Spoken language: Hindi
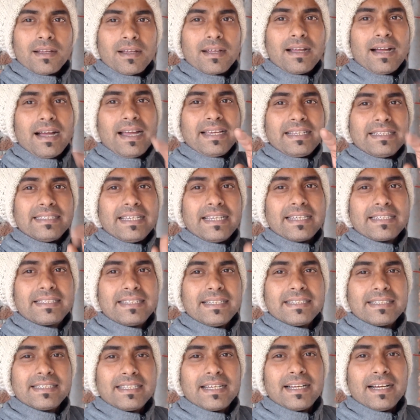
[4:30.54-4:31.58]
गाइस एक
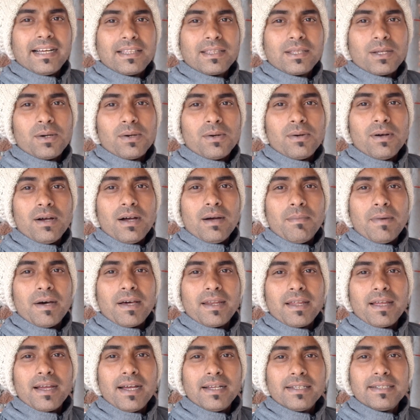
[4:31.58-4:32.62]
चीज़ दिखाता हूँ
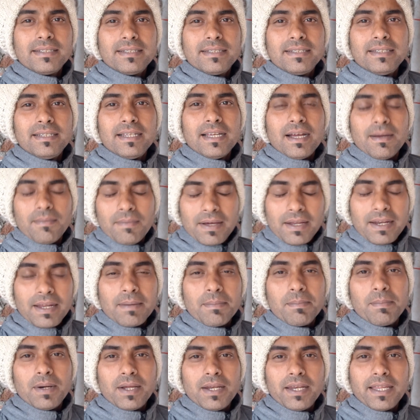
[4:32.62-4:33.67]
हमारे हाजी जी ने हमारे
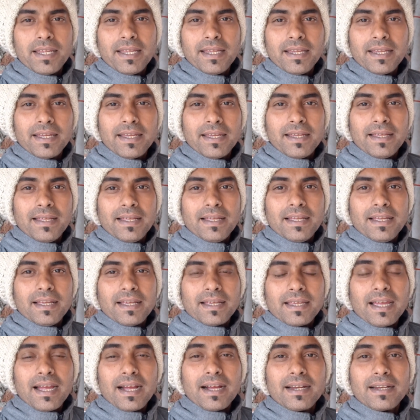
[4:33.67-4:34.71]
अब्बा ने
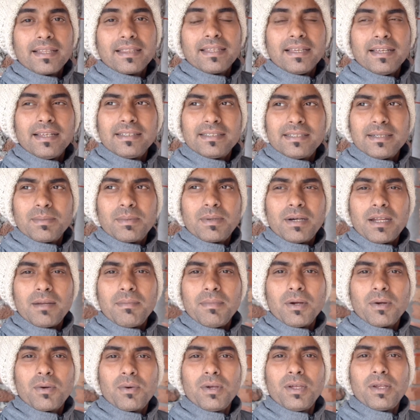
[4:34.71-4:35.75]
क्या करते हैं जब घर
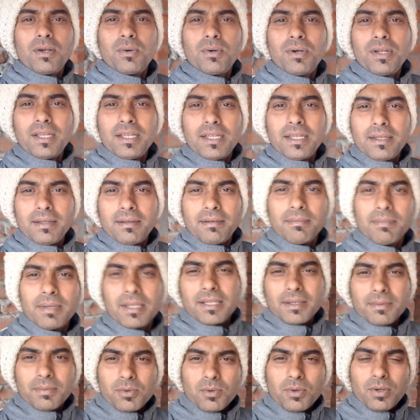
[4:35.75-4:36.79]
में कोई रोड़ी
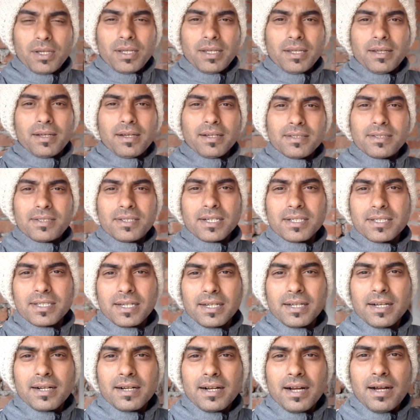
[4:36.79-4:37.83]
मतलब कोई कंस्ट्रक्शन
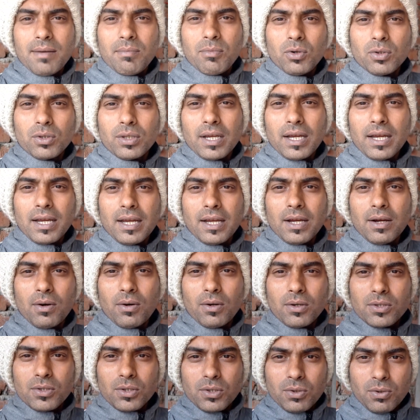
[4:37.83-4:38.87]
का काम होता है
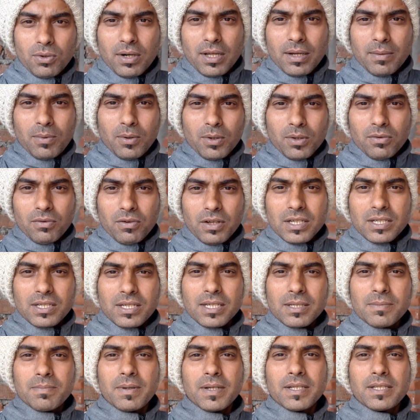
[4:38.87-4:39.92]
और जो थोड़ा बहुत
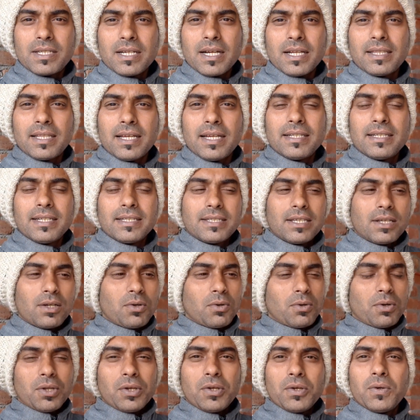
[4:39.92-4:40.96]
वेस्टेज बच जाता है जैसे
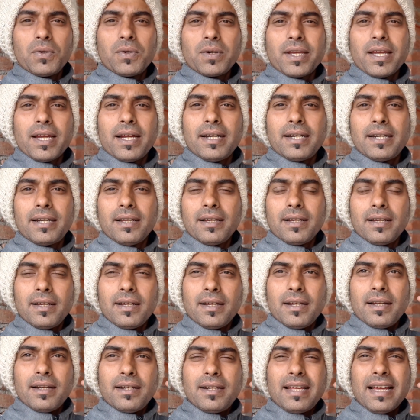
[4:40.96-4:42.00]
रोड़ी हो गया
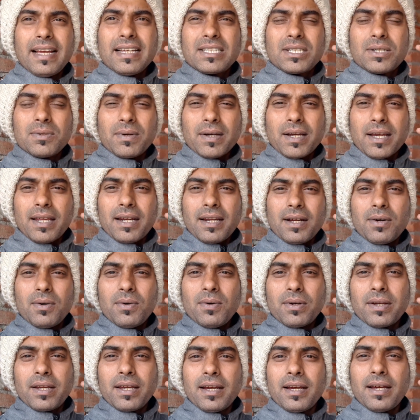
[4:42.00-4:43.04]
डस्ट वगैरह
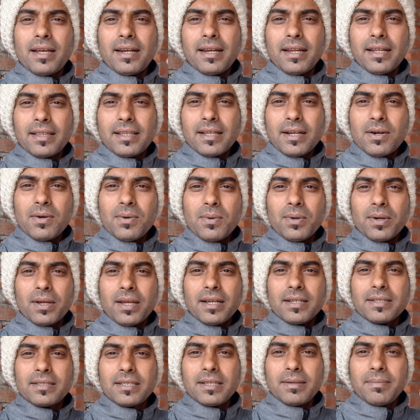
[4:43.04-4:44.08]
हो गया रेता हो
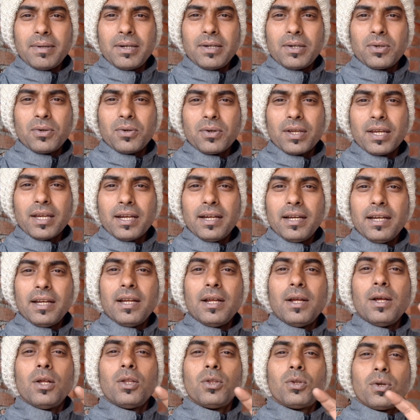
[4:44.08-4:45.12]
गया सीमेंट हो गया
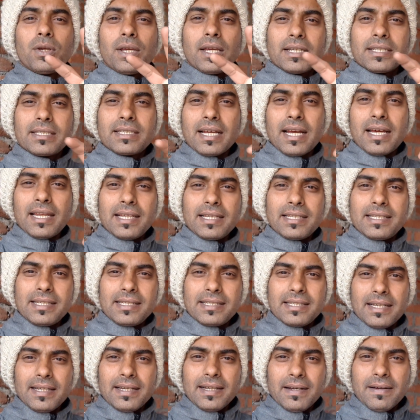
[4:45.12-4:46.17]
तो ये सारी
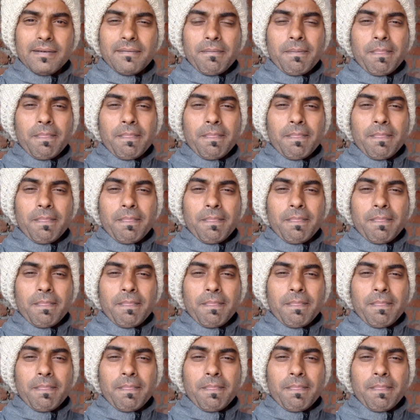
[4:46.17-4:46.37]
चीज़ें ना